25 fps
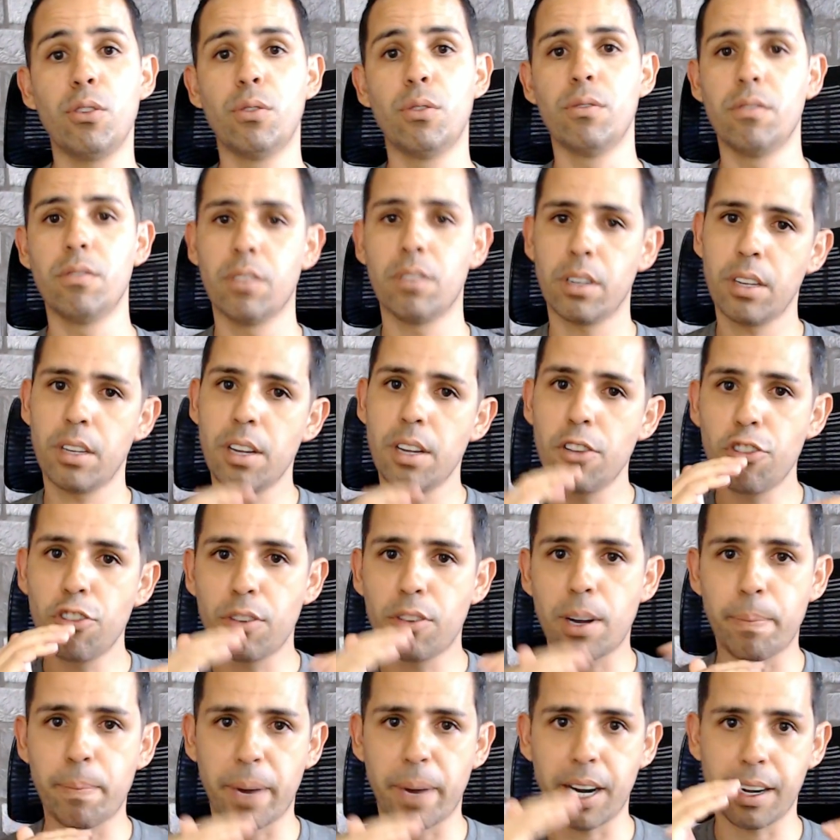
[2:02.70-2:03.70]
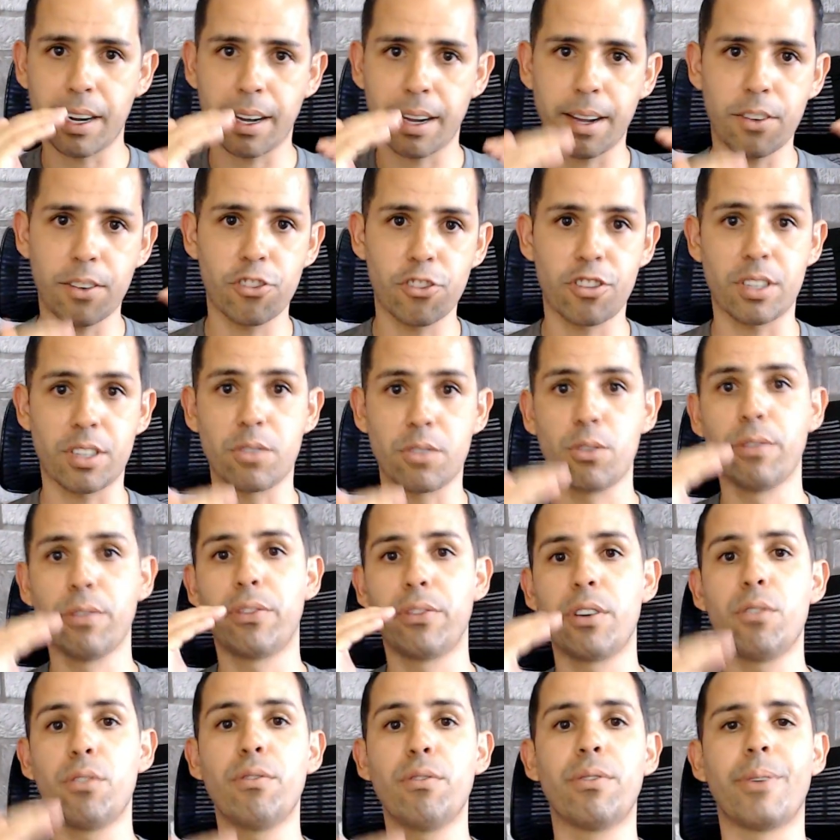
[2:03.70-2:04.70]
1 e de lá para cá já
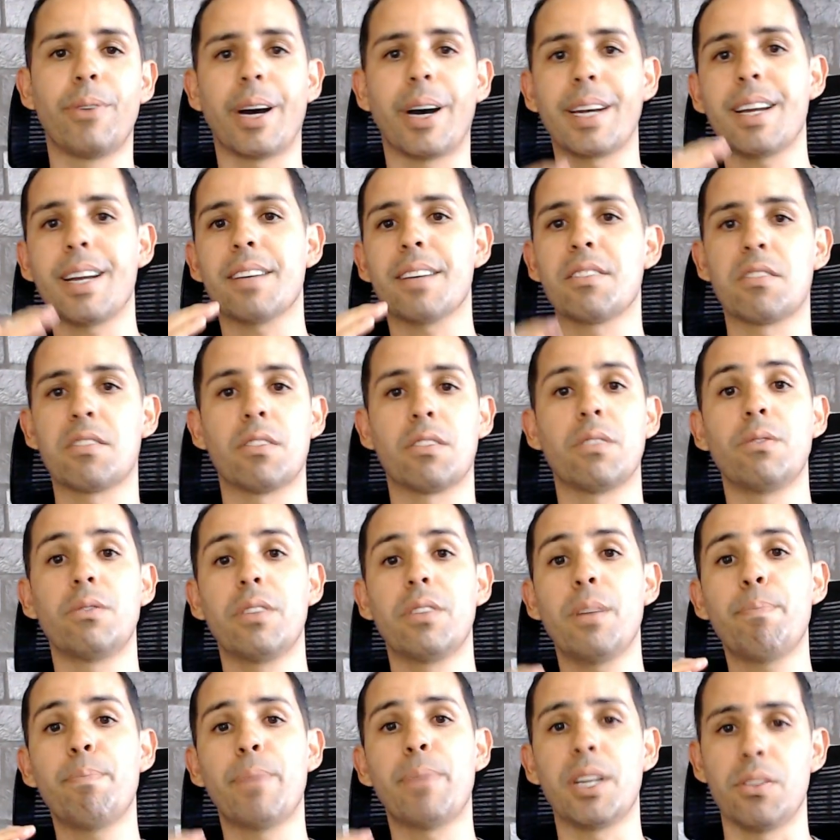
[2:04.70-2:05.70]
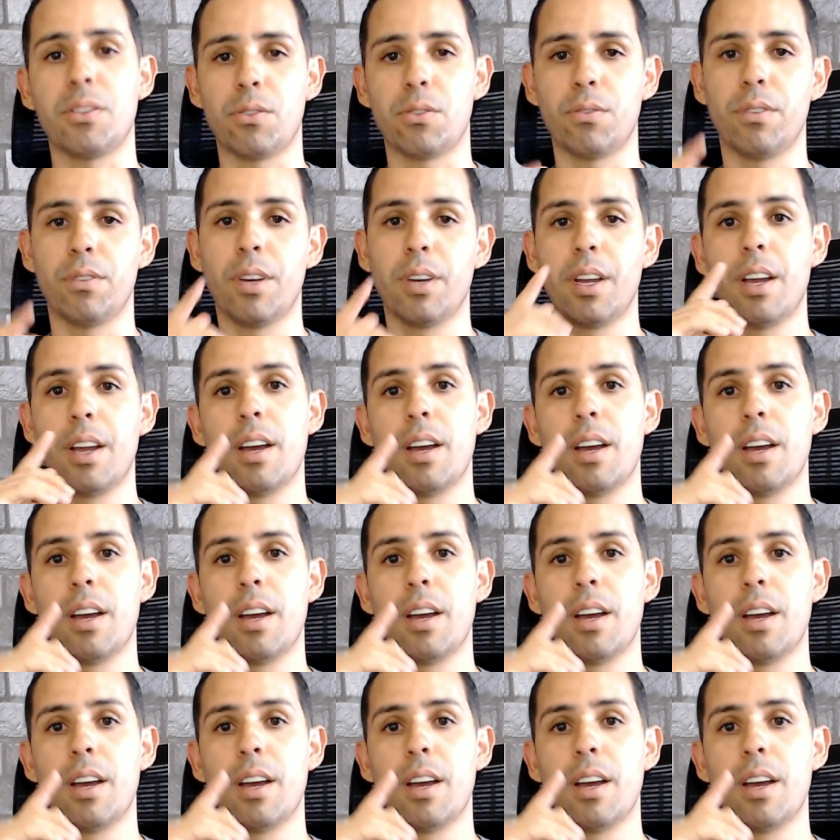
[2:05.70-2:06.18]
sofreu variação de preço.